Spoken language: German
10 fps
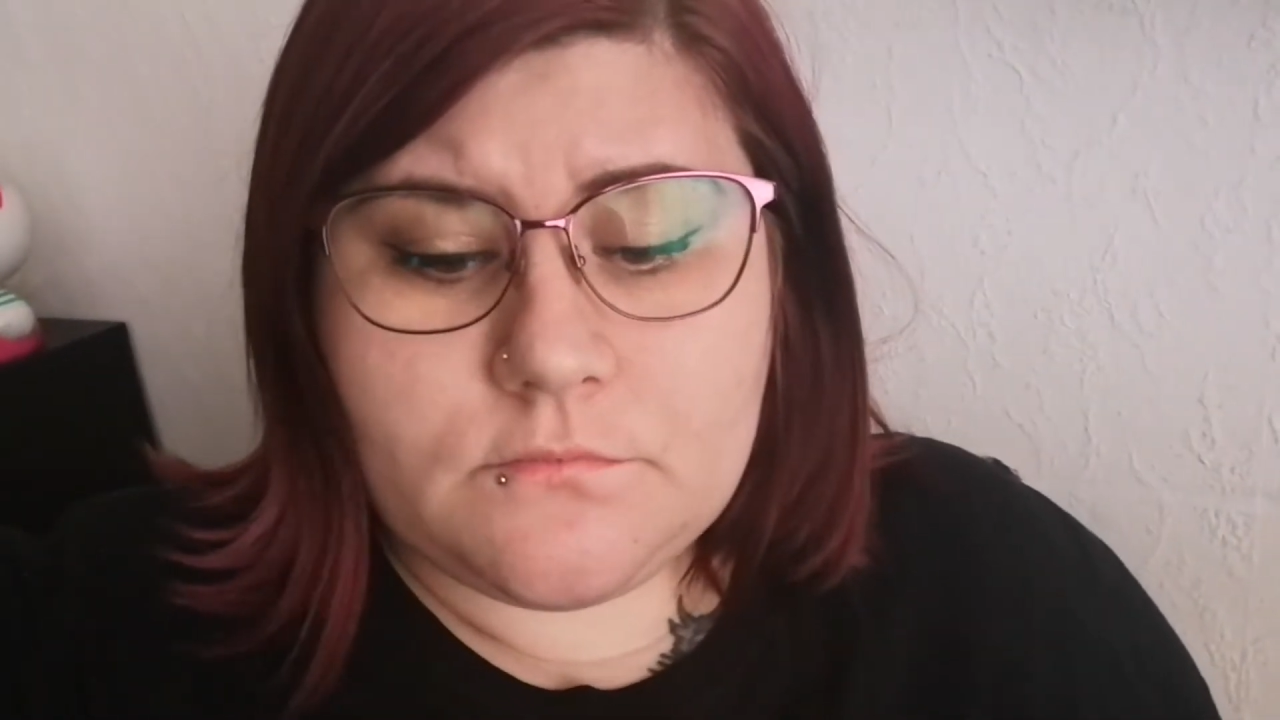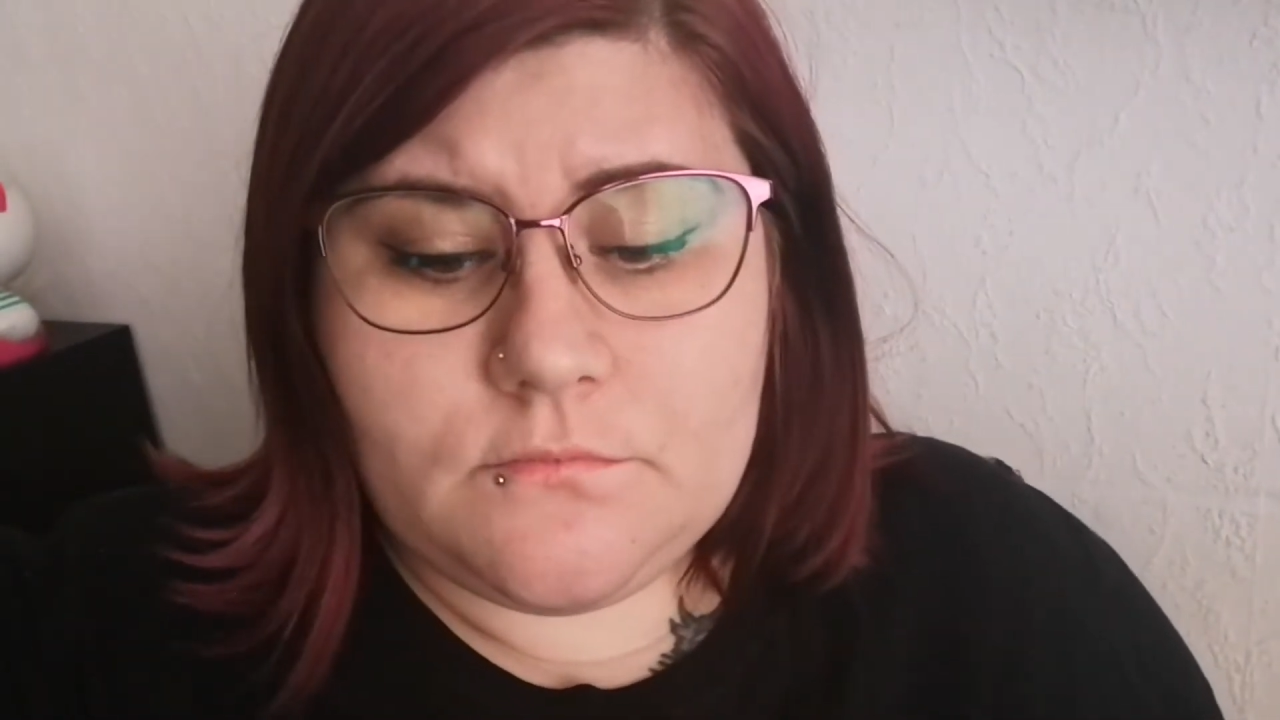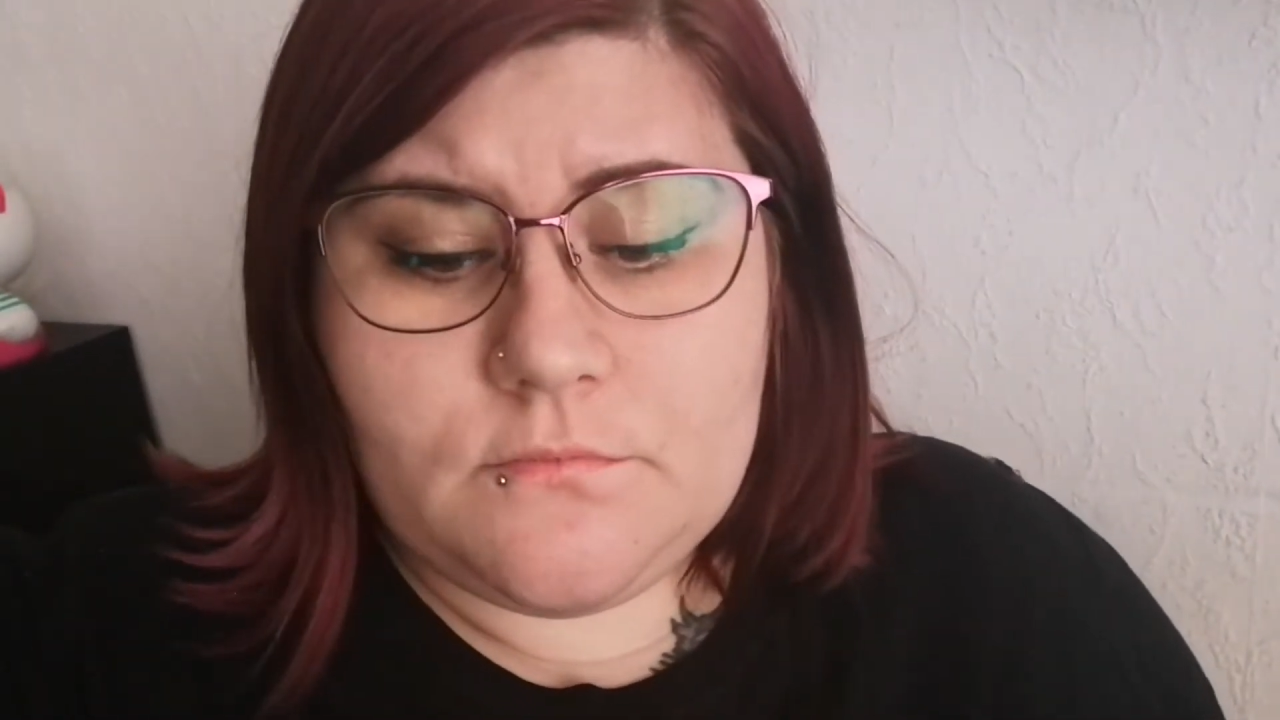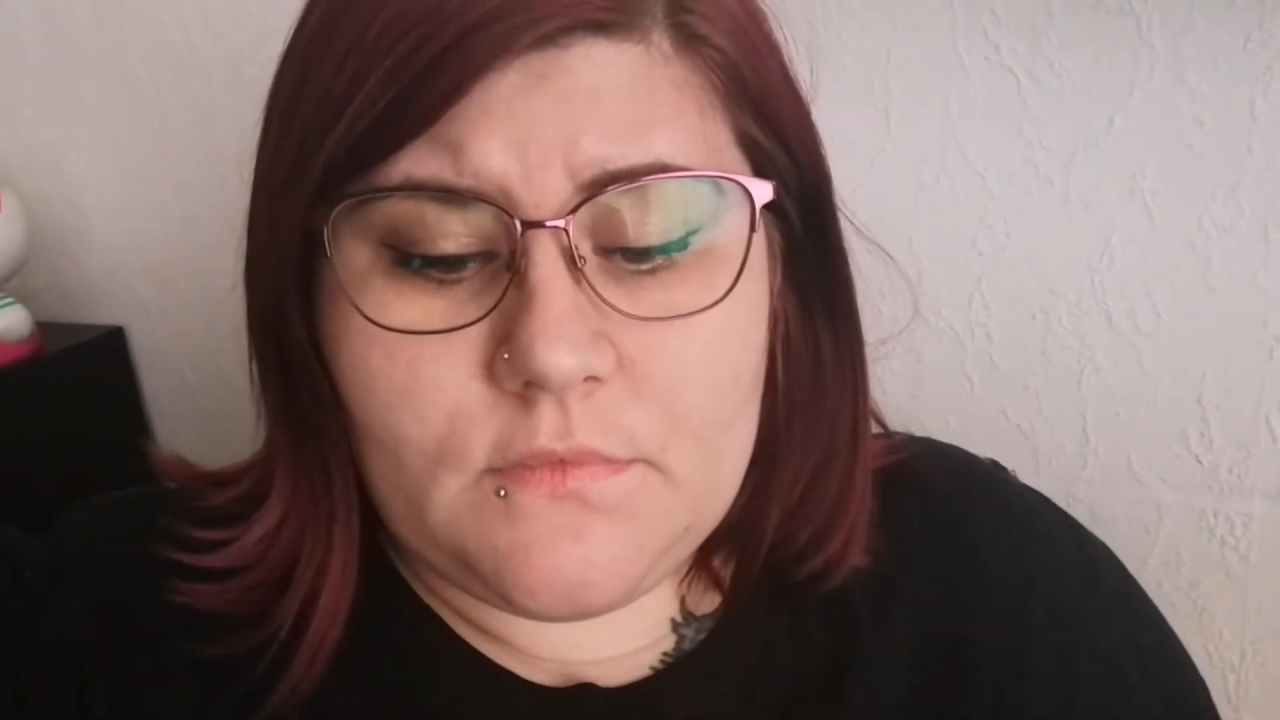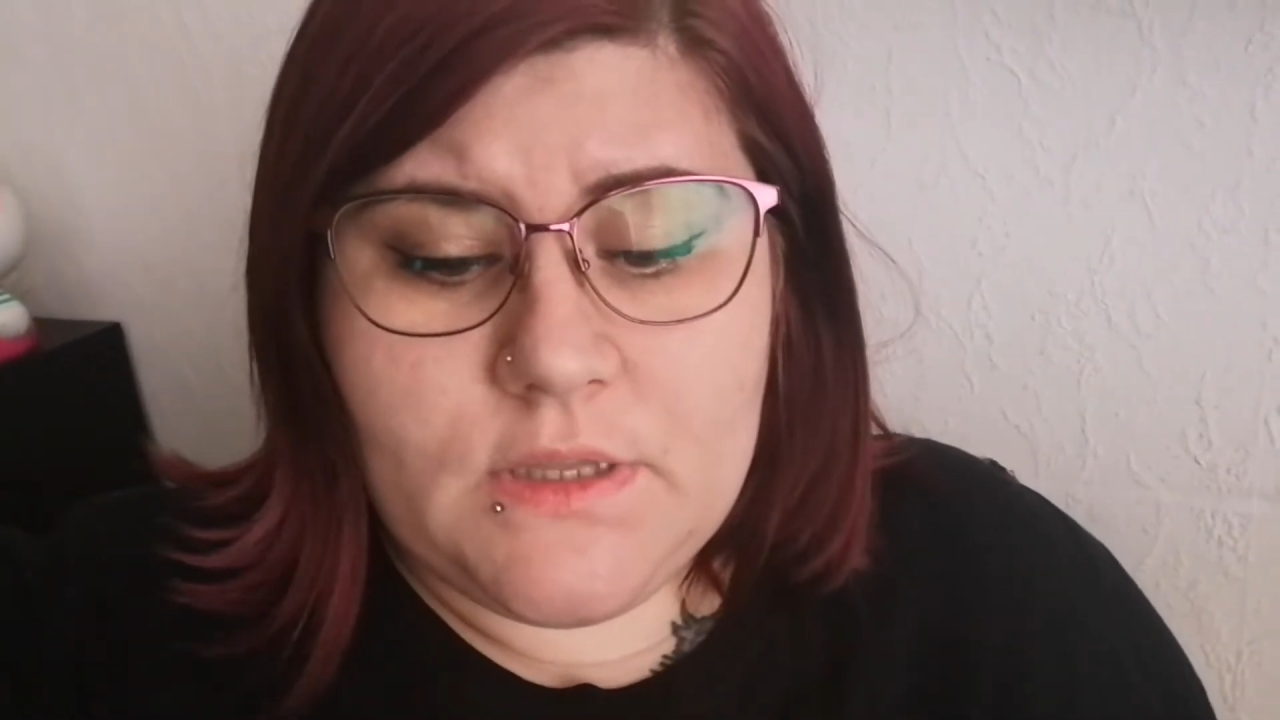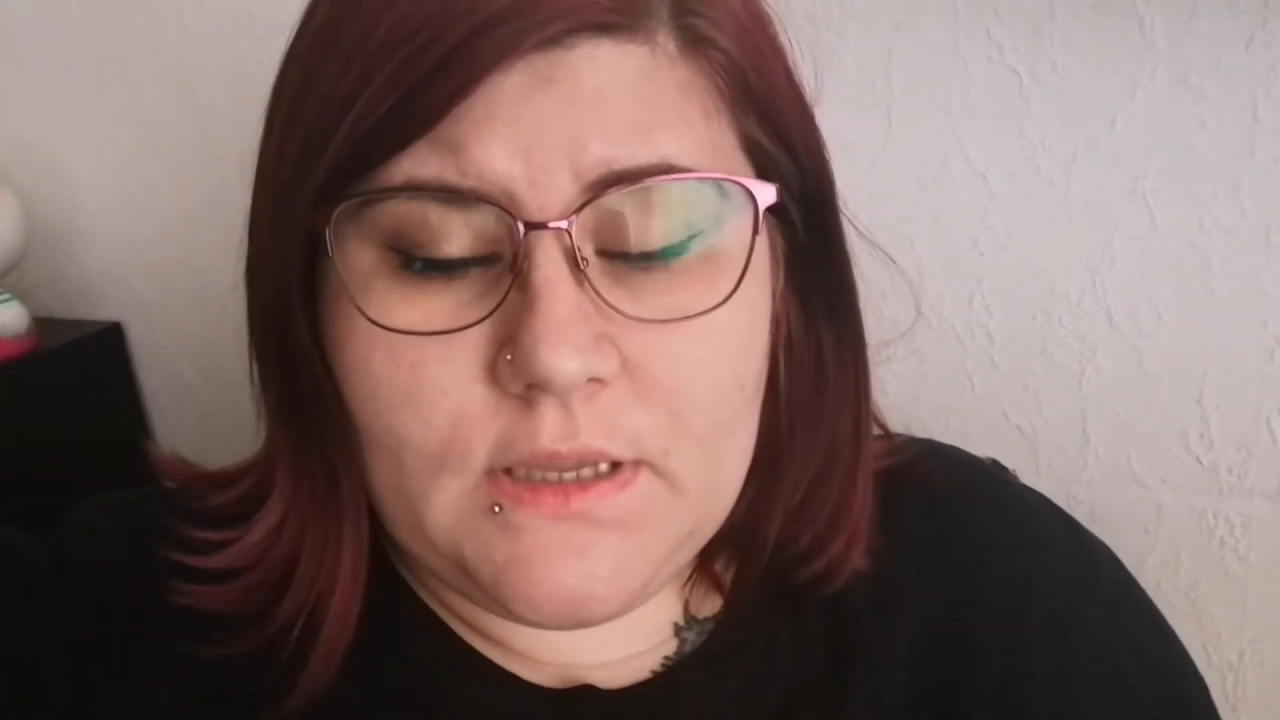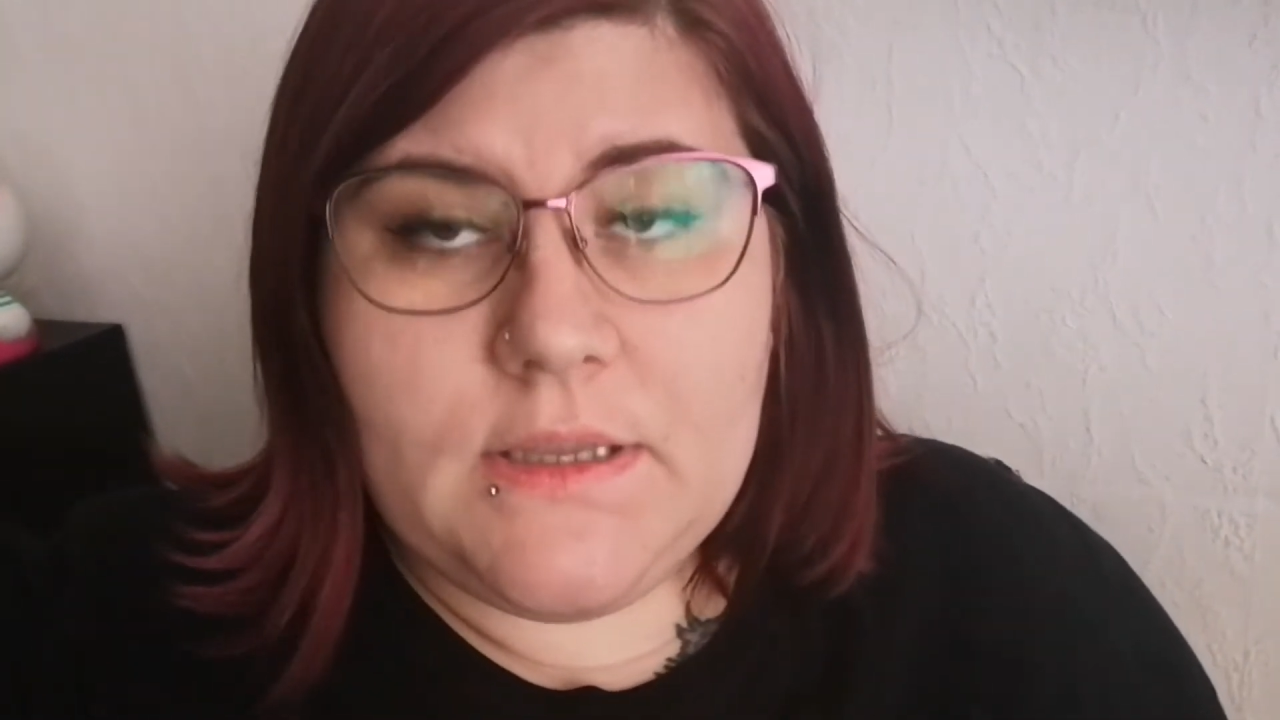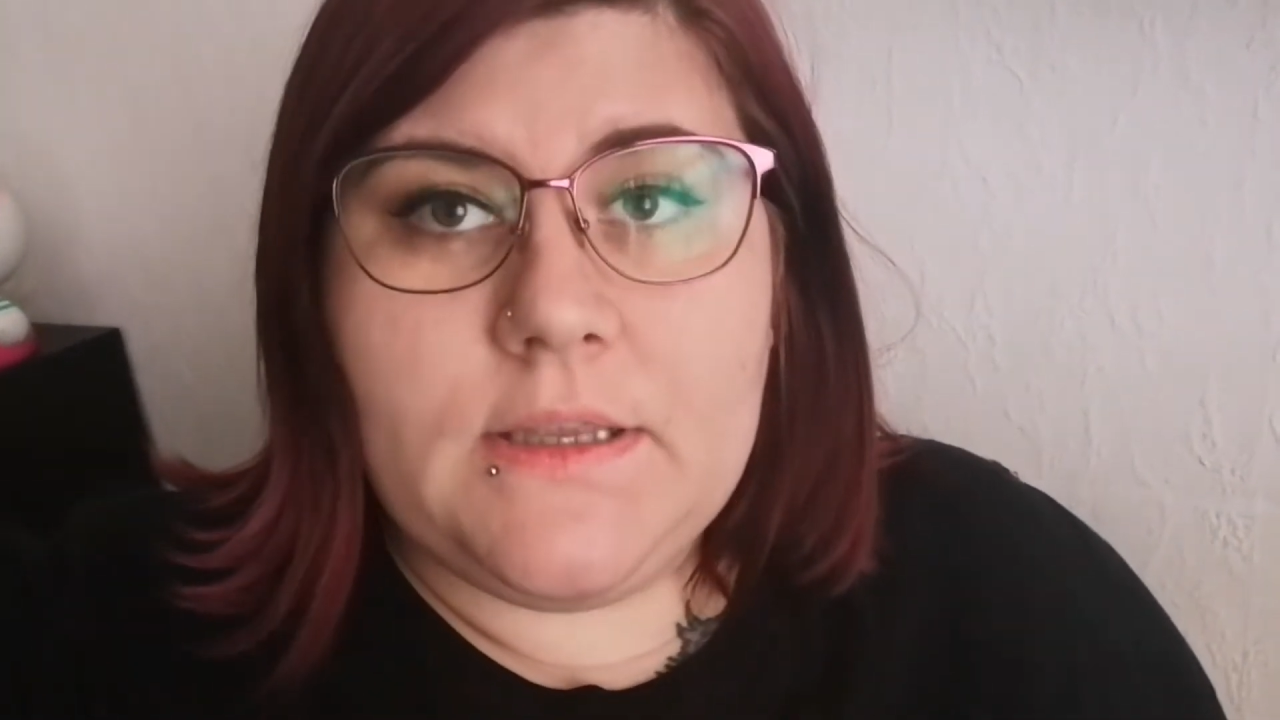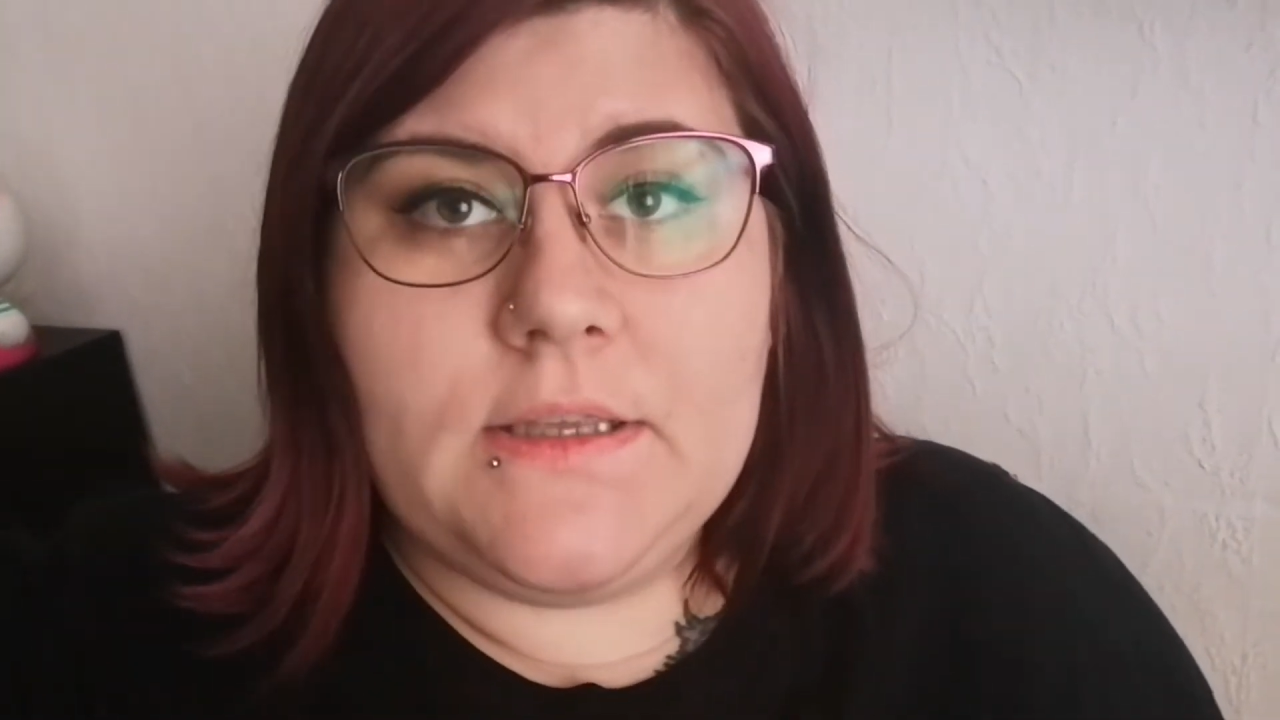Das war auch gar